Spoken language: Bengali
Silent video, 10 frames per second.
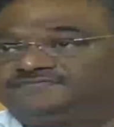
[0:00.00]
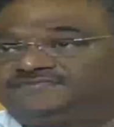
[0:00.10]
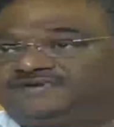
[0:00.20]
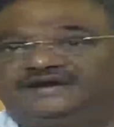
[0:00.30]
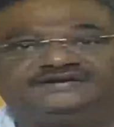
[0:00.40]

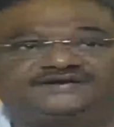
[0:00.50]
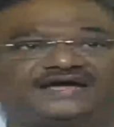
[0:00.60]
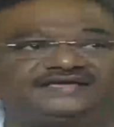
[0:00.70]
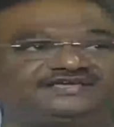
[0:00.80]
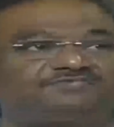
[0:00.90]
এই
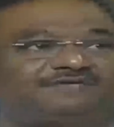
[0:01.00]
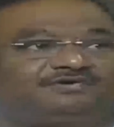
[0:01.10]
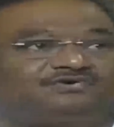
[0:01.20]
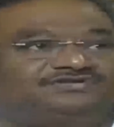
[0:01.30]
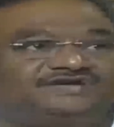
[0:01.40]
টাই কিভাবে
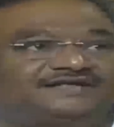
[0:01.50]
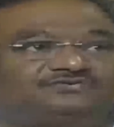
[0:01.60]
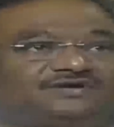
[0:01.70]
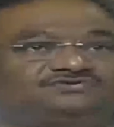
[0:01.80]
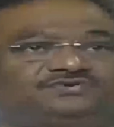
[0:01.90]
হচ্ছে এত
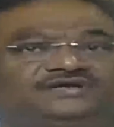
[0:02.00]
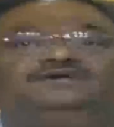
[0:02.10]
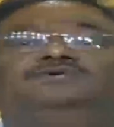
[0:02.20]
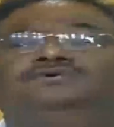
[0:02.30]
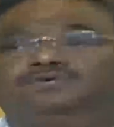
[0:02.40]
আসনে
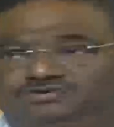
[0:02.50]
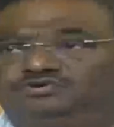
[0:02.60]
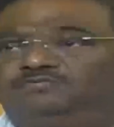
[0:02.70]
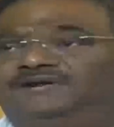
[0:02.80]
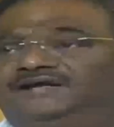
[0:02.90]

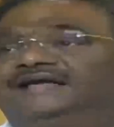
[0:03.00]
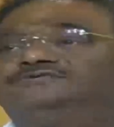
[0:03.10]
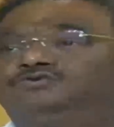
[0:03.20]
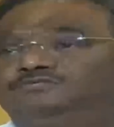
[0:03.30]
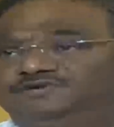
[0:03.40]
হতেও পারে
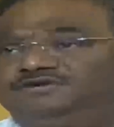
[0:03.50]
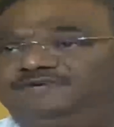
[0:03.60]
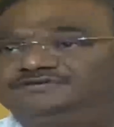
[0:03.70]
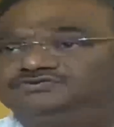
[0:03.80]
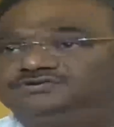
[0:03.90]
এত
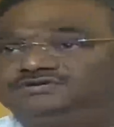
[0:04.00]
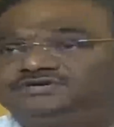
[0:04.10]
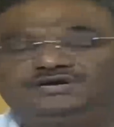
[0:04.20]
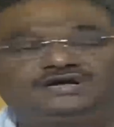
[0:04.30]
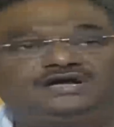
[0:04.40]
নির্বাচন
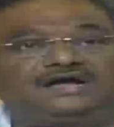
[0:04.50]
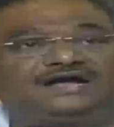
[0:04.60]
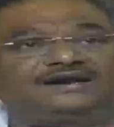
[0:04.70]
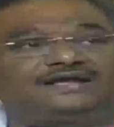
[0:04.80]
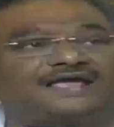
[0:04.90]

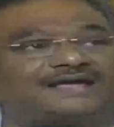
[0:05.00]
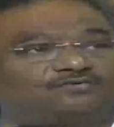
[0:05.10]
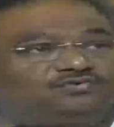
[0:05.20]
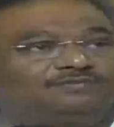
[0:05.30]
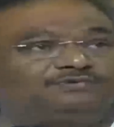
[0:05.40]
আর
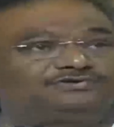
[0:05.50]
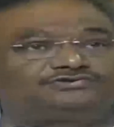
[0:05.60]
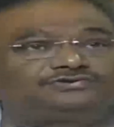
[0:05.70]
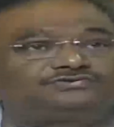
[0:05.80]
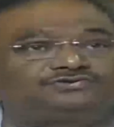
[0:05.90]
এখনো
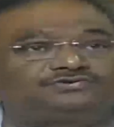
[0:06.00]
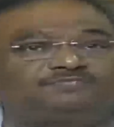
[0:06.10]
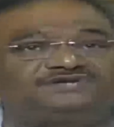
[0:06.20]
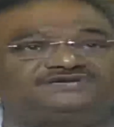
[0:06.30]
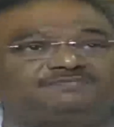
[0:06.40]
পর্যন্ত
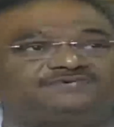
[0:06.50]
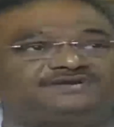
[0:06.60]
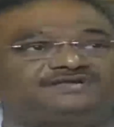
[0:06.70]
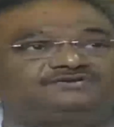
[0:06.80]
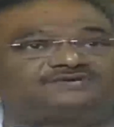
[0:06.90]
বিজেপির
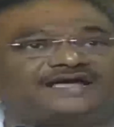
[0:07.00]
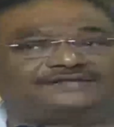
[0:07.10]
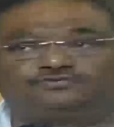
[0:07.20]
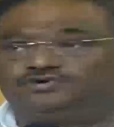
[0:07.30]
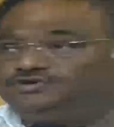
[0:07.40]
কি
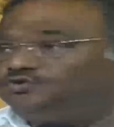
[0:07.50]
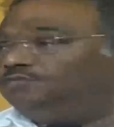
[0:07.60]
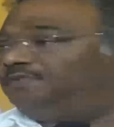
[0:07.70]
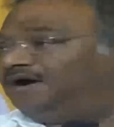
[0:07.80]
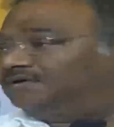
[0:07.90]
এতই
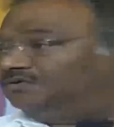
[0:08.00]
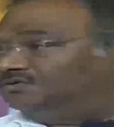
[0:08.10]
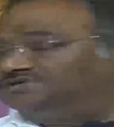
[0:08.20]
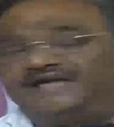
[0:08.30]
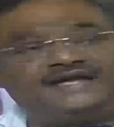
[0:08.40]
দুর্ভাগ্য
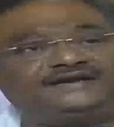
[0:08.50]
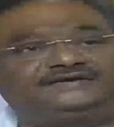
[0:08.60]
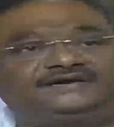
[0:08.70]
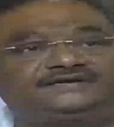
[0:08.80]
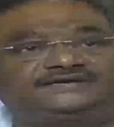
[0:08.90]
যে
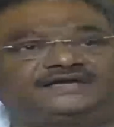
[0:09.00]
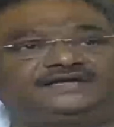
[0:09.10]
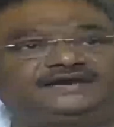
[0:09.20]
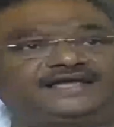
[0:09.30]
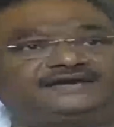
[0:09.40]
একটা
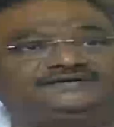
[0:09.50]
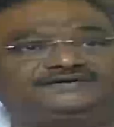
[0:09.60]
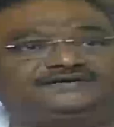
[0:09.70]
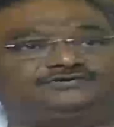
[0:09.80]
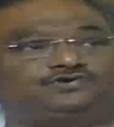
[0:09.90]
টাইয়ের
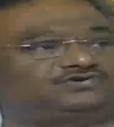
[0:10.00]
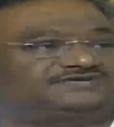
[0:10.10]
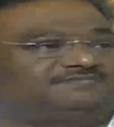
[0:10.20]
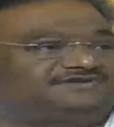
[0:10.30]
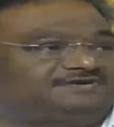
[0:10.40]
একটা
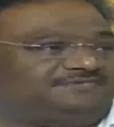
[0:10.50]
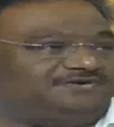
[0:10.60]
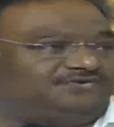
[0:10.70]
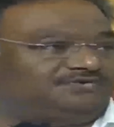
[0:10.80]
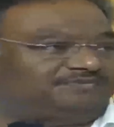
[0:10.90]
টসে বিজেপির
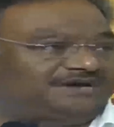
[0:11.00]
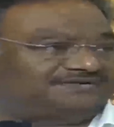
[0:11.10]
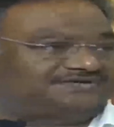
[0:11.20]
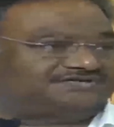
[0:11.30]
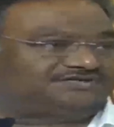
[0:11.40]
কোনো
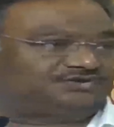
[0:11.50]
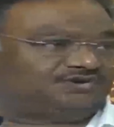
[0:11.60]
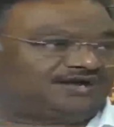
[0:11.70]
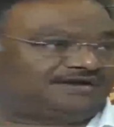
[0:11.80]
প্রার্থী জিতল না